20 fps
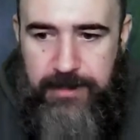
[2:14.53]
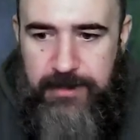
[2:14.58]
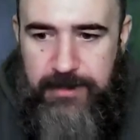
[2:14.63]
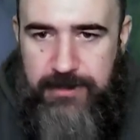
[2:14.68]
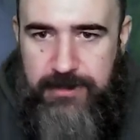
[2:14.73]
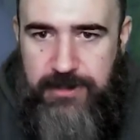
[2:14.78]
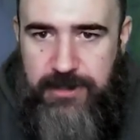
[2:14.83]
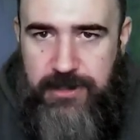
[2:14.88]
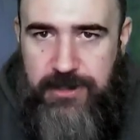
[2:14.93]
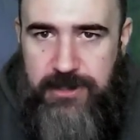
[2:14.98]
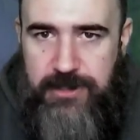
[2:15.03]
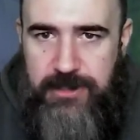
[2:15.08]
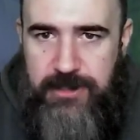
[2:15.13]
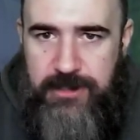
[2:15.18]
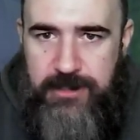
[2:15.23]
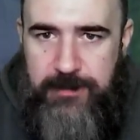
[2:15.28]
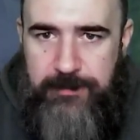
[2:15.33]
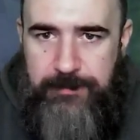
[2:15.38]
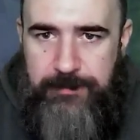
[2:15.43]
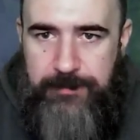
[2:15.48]

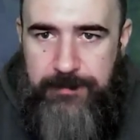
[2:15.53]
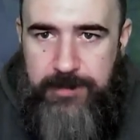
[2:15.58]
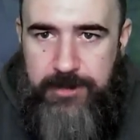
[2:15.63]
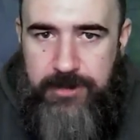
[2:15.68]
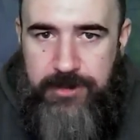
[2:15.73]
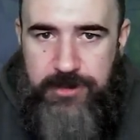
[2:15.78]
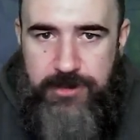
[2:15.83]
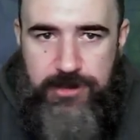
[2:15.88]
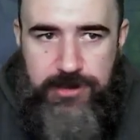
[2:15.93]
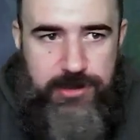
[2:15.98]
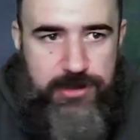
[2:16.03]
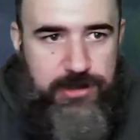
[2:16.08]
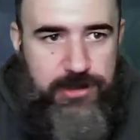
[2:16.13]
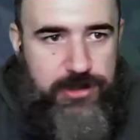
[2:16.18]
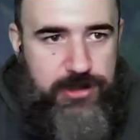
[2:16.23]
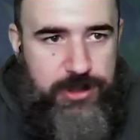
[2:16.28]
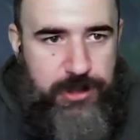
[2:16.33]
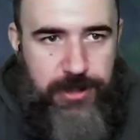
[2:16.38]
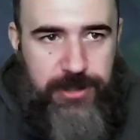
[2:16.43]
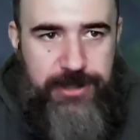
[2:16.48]
So,
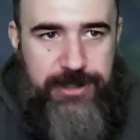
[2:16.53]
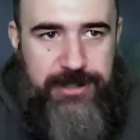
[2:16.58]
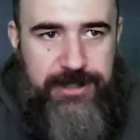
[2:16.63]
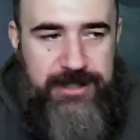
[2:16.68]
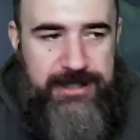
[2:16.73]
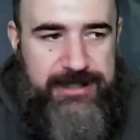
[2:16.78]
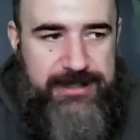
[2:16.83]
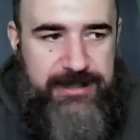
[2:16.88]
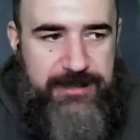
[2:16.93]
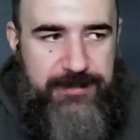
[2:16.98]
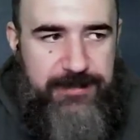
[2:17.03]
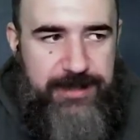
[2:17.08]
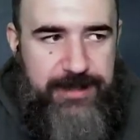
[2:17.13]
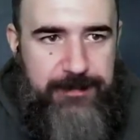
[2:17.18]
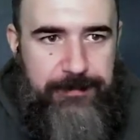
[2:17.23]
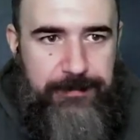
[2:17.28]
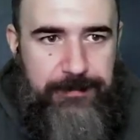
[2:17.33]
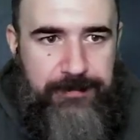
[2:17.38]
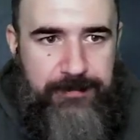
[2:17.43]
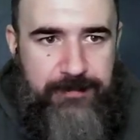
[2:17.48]
Schön, da sind wir.
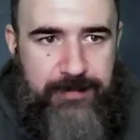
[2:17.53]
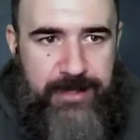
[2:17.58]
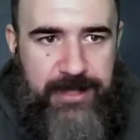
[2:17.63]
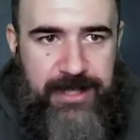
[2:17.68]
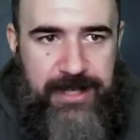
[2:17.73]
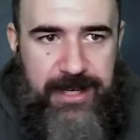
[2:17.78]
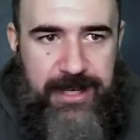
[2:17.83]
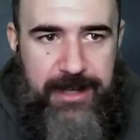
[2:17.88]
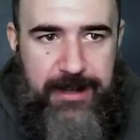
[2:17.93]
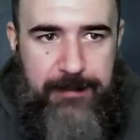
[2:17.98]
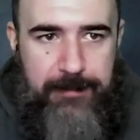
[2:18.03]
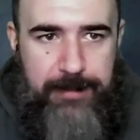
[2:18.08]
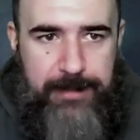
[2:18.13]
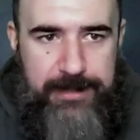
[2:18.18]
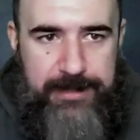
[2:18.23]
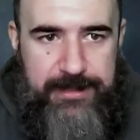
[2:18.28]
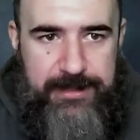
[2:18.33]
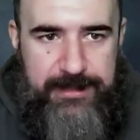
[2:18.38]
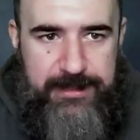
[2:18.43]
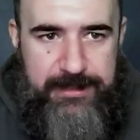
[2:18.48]
Wir
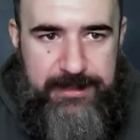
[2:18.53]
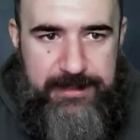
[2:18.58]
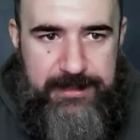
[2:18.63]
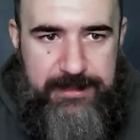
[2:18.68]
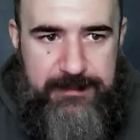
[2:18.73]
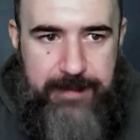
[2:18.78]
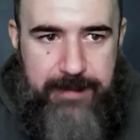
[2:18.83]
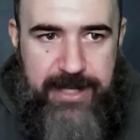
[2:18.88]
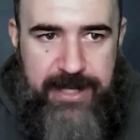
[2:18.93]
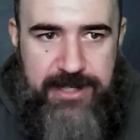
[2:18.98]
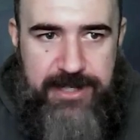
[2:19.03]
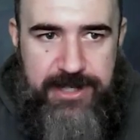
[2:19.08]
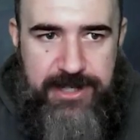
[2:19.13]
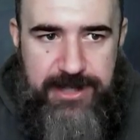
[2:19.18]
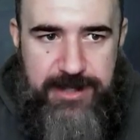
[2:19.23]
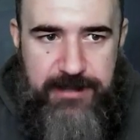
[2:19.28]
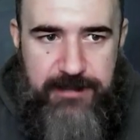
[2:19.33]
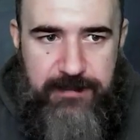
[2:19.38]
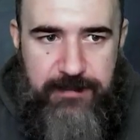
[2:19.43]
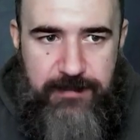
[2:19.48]
haben
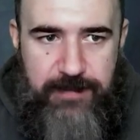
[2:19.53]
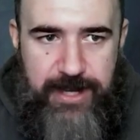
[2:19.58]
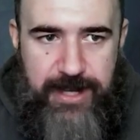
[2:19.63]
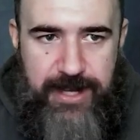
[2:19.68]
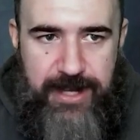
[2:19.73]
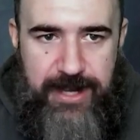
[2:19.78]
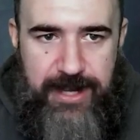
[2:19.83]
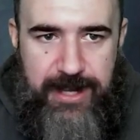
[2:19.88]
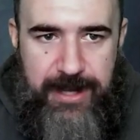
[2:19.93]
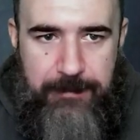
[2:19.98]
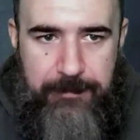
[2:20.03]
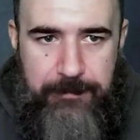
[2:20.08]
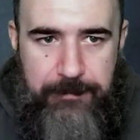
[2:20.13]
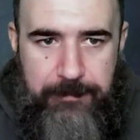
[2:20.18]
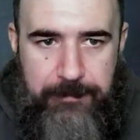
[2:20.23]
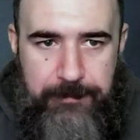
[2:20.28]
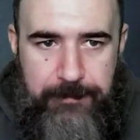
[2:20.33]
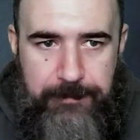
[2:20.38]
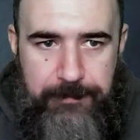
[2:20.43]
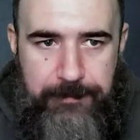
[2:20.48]
Menschen, wir haben
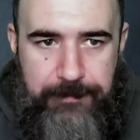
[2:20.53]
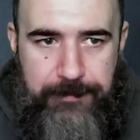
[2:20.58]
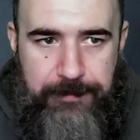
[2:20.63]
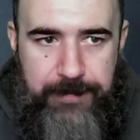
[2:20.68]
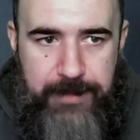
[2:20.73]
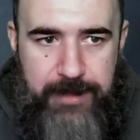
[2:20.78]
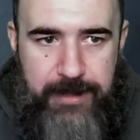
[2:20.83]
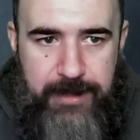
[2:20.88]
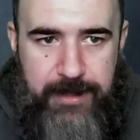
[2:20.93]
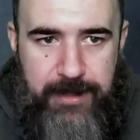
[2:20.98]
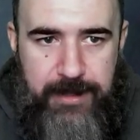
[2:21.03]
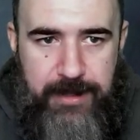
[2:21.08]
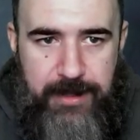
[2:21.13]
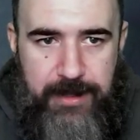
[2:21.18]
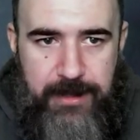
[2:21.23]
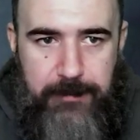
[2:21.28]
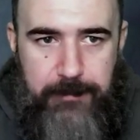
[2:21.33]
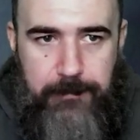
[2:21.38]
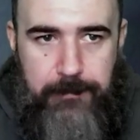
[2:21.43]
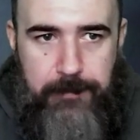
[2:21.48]

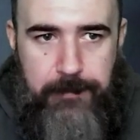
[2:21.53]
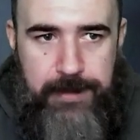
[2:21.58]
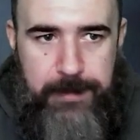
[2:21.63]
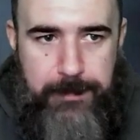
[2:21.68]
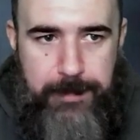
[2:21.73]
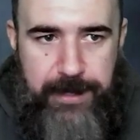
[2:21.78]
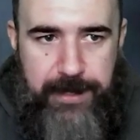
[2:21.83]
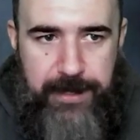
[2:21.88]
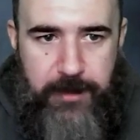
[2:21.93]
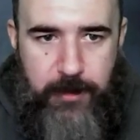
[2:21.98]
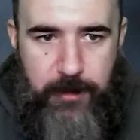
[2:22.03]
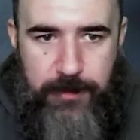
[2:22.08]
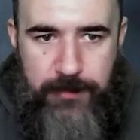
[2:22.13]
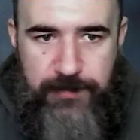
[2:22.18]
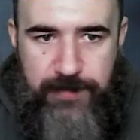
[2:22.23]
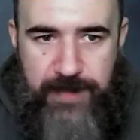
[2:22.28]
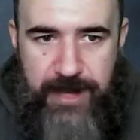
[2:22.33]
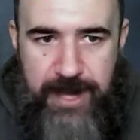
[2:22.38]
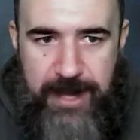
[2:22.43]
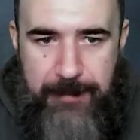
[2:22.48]
Biber und
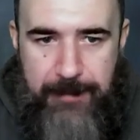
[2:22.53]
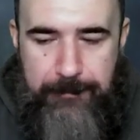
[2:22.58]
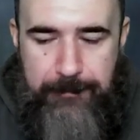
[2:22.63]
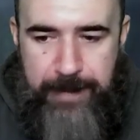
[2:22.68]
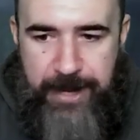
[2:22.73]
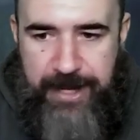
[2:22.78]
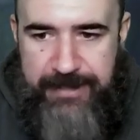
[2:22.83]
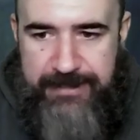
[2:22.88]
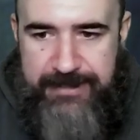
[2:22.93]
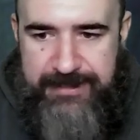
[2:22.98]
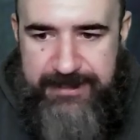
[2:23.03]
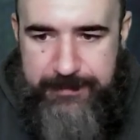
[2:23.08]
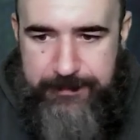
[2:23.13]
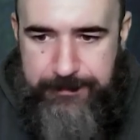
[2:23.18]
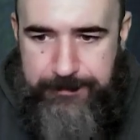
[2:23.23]
wir haben Echsen.